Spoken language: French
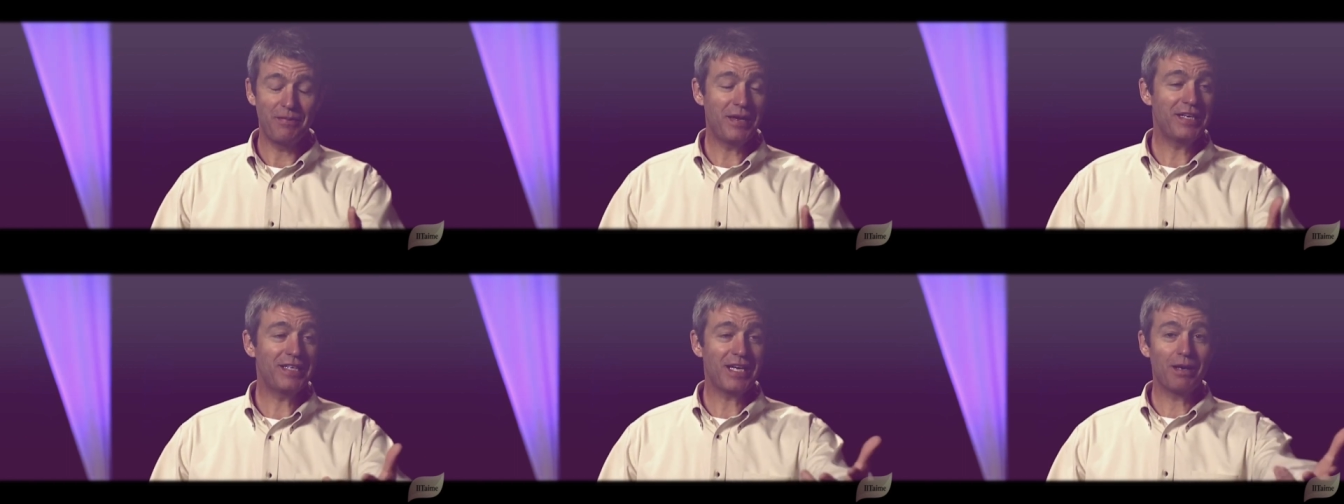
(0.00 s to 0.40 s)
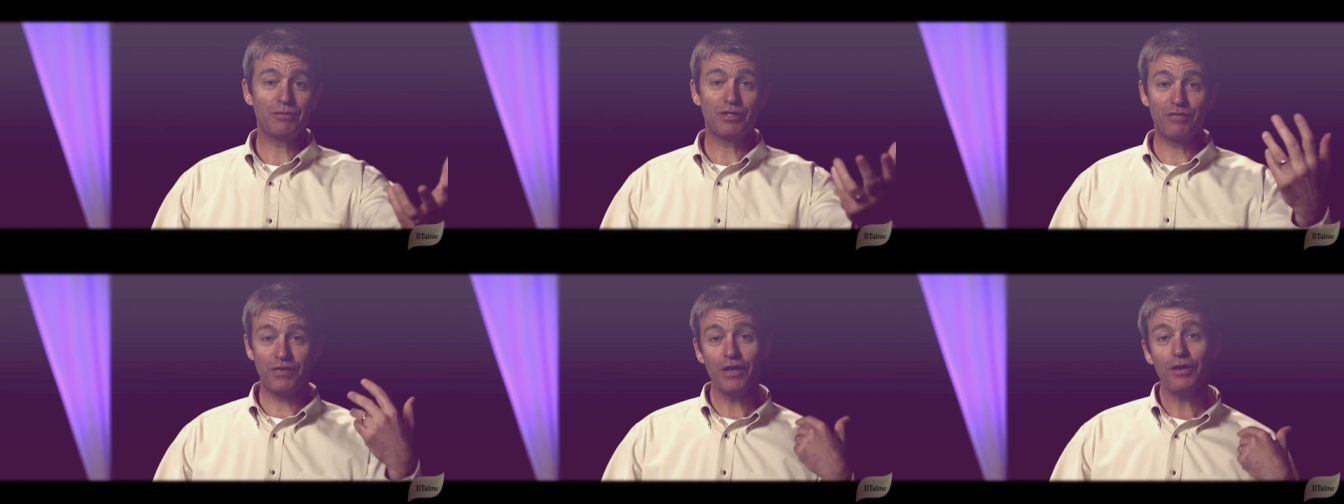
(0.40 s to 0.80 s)

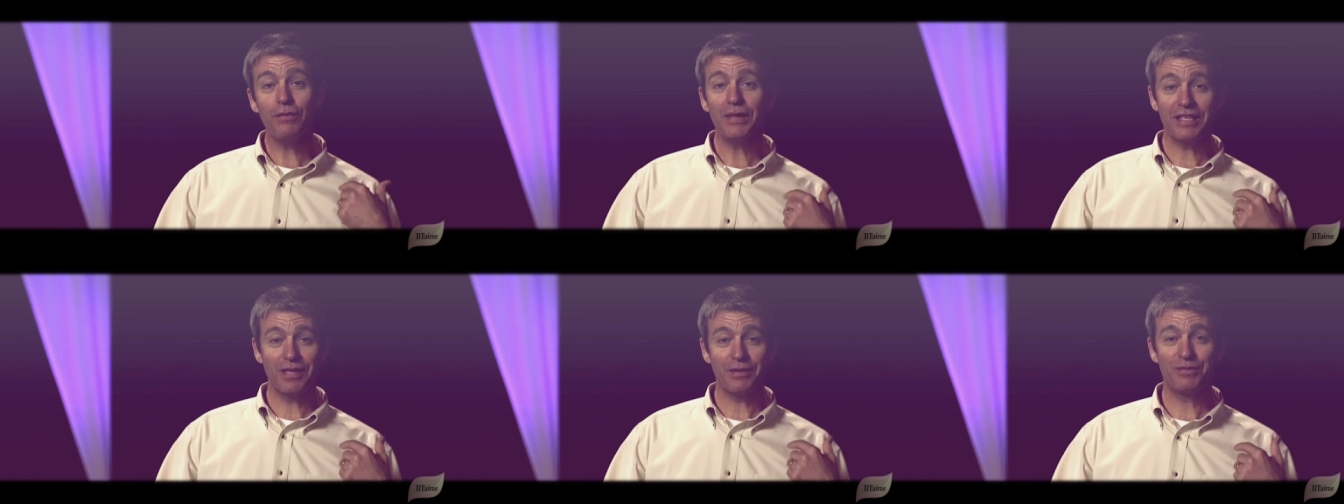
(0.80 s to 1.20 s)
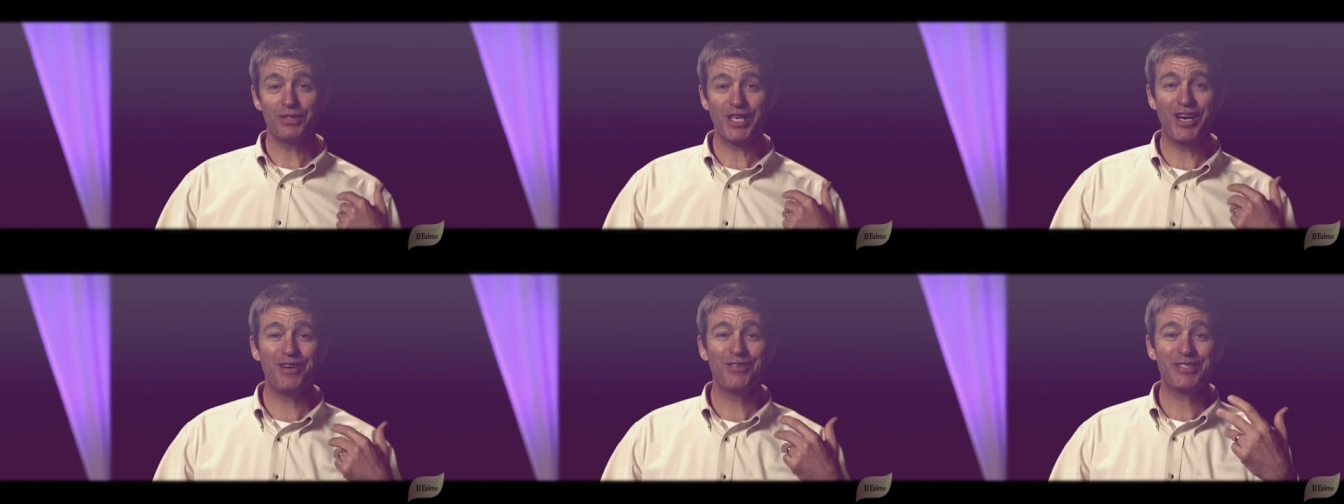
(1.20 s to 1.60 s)
Plusieurs fois, ils
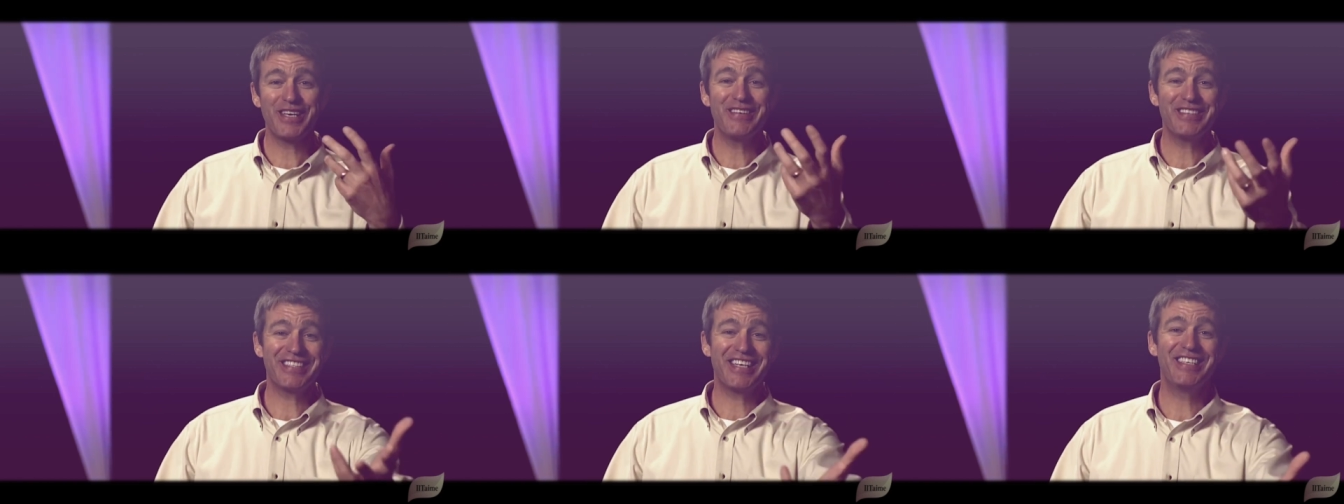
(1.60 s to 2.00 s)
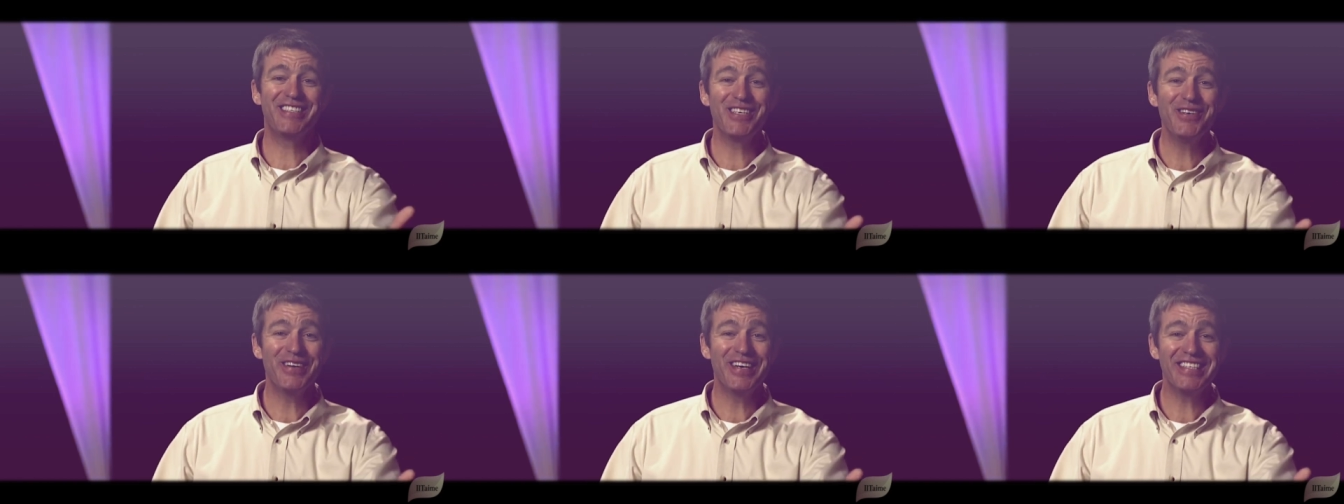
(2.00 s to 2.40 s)
filment même ce qu'ils
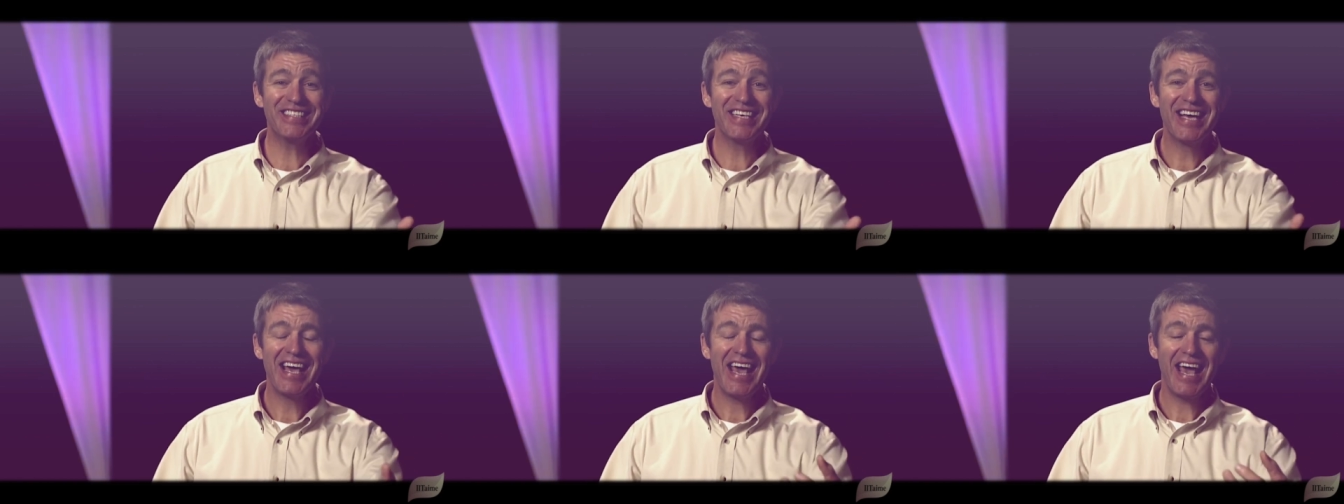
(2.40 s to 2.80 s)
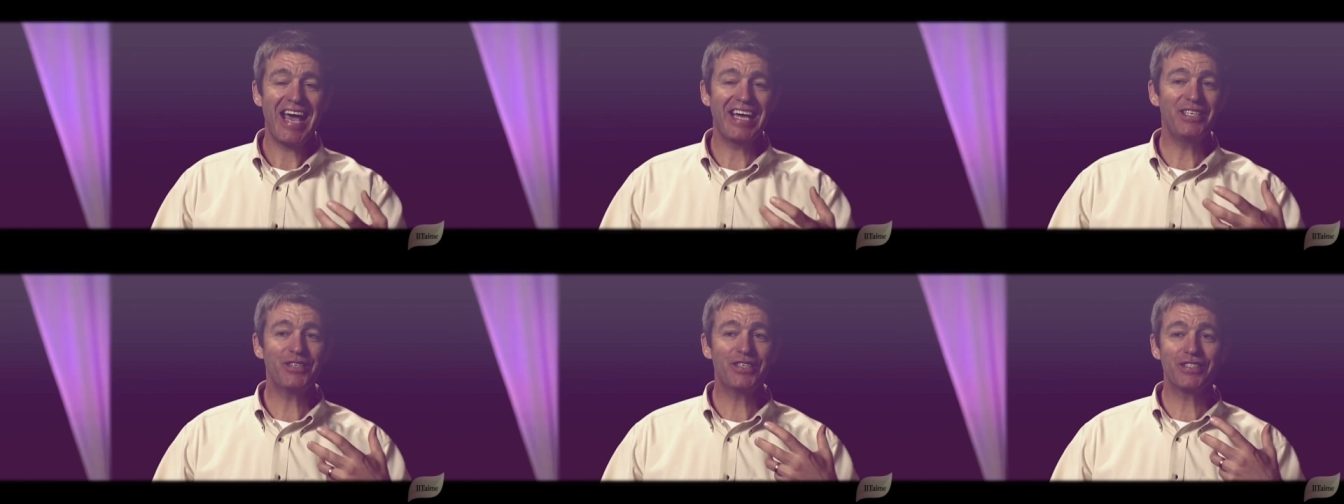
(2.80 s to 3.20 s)
font, et vous
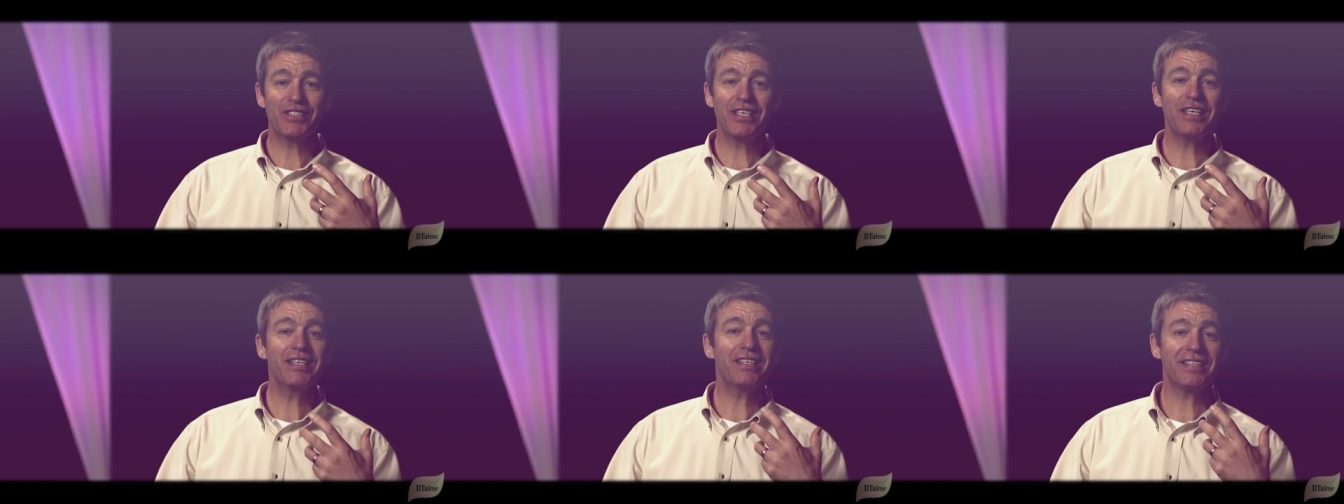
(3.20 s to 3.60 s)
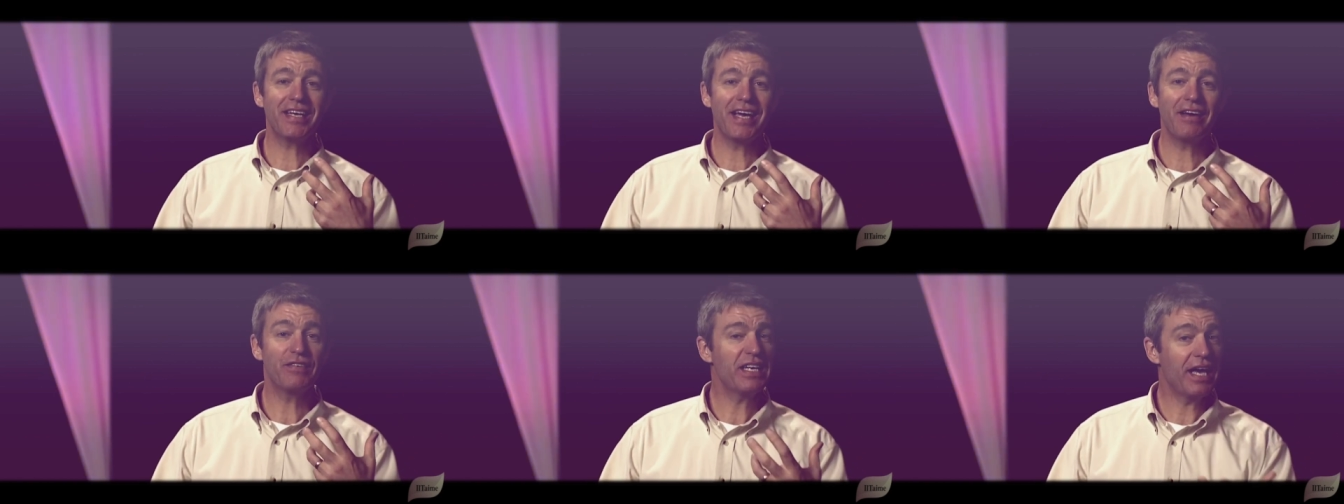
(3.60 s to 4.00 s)
pouvez voir qu'ils ont
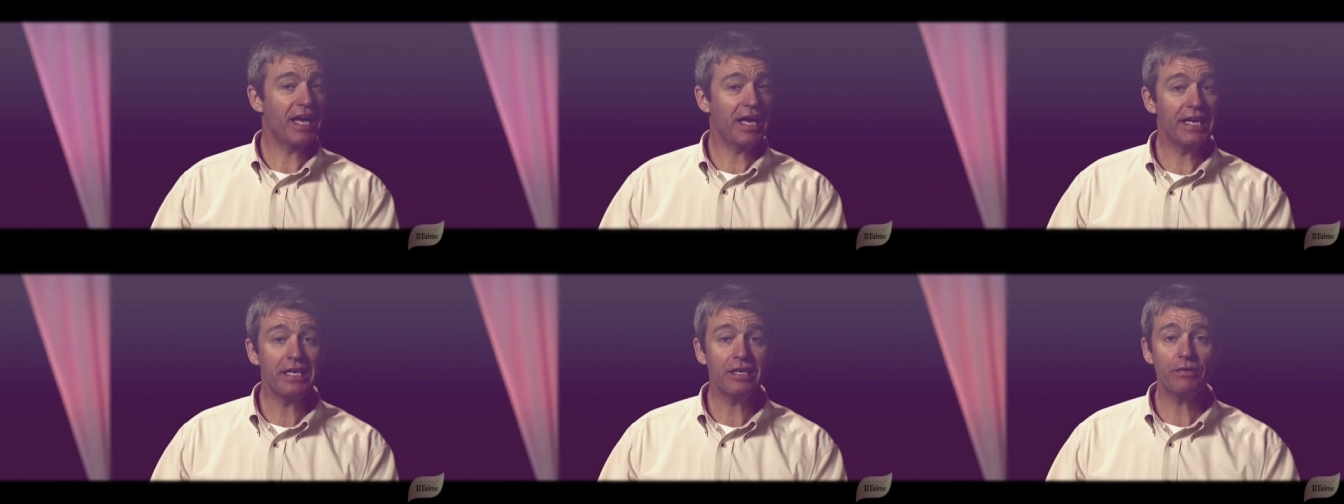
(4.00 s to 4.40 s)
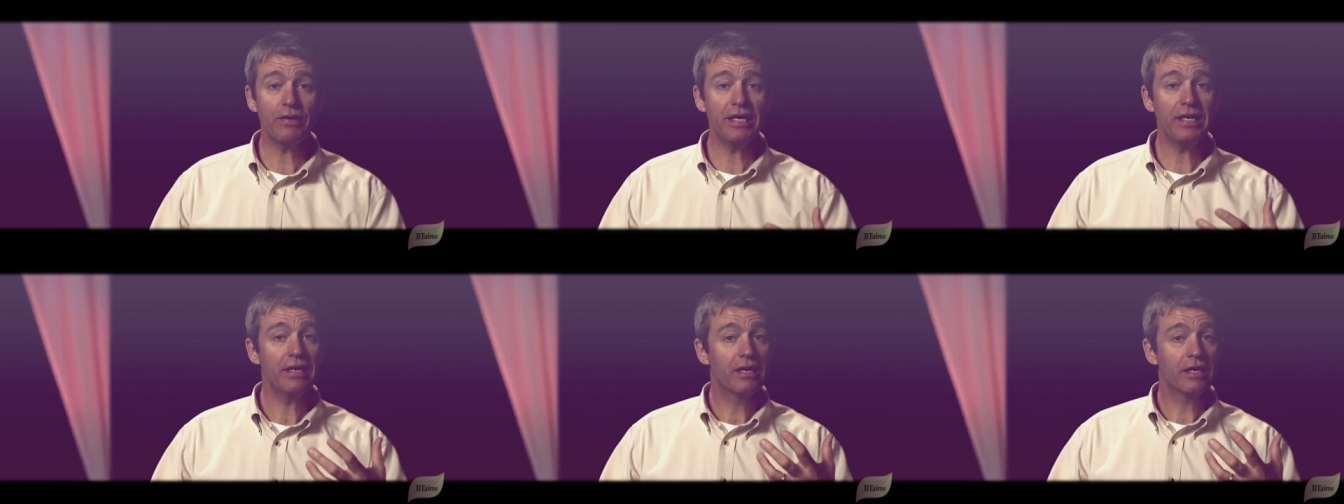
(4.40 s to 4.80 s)
un esprit
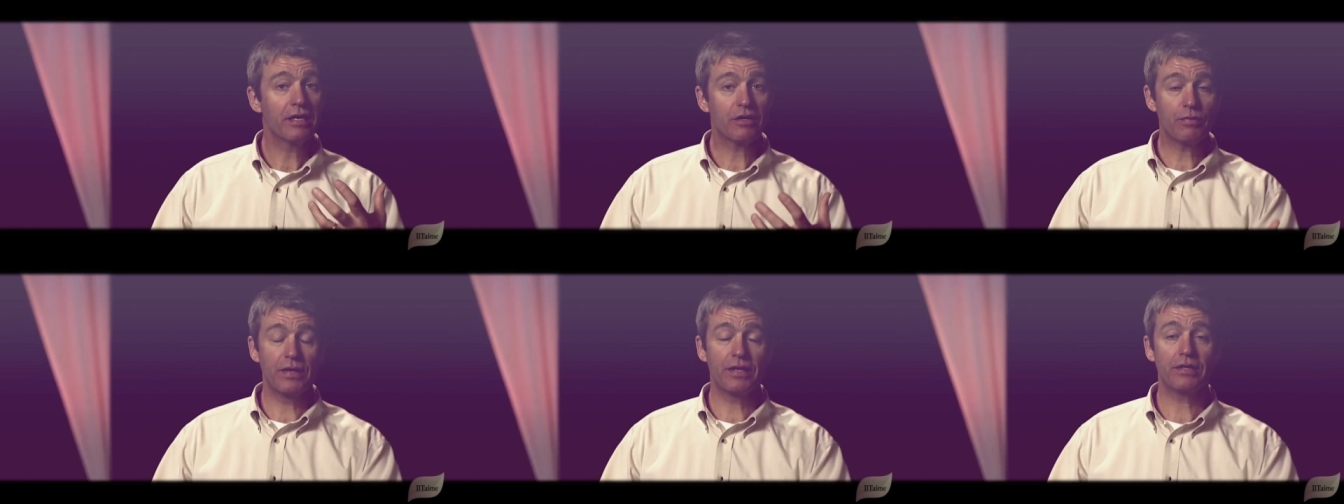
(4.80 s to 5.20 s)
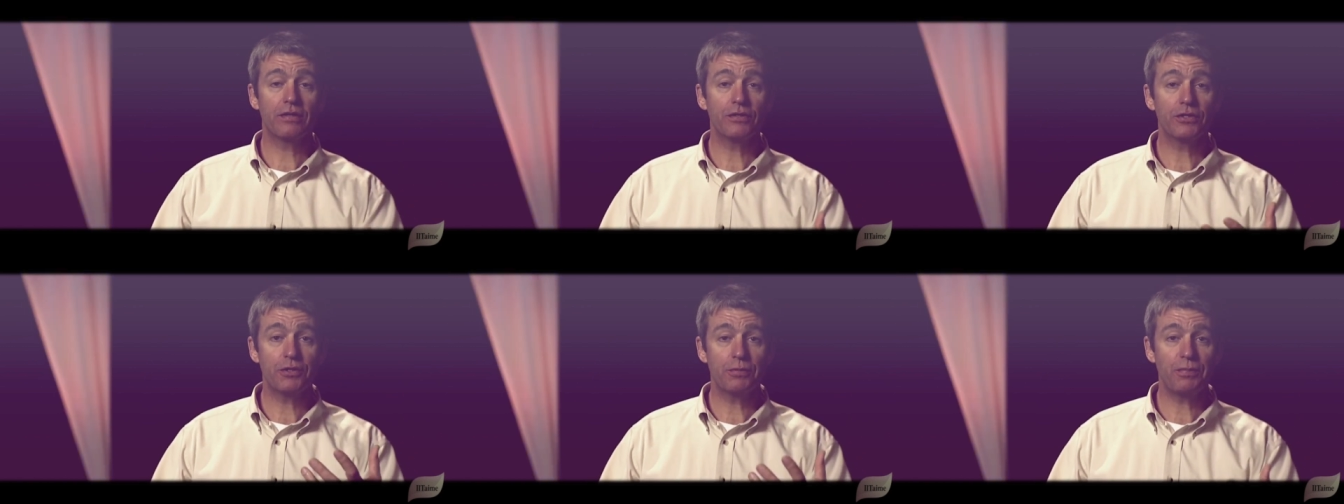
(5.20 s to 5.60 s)
critique, en
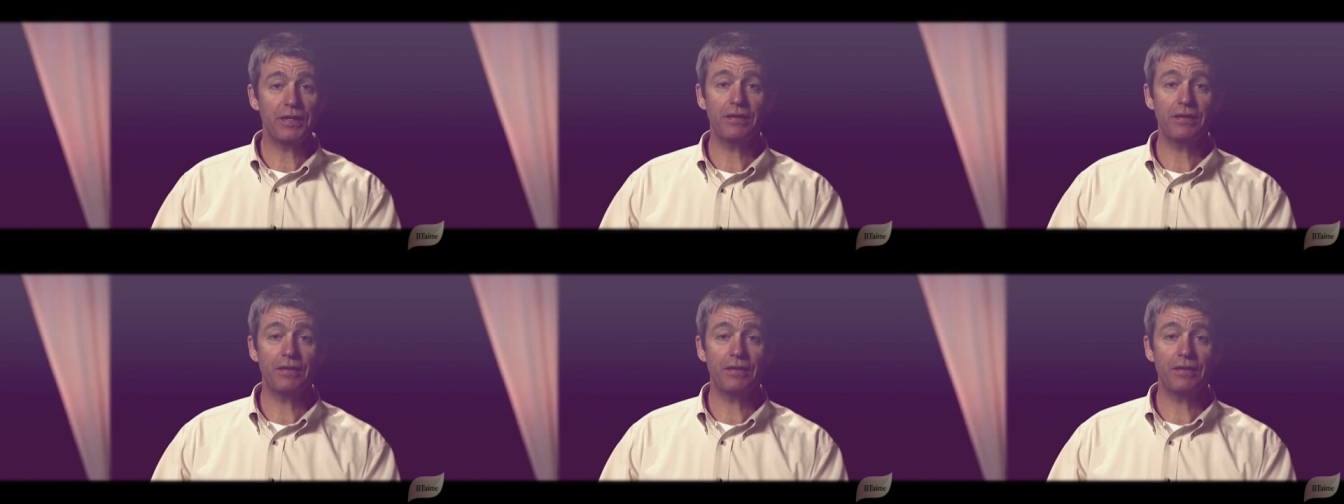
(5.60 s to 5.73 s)
colère.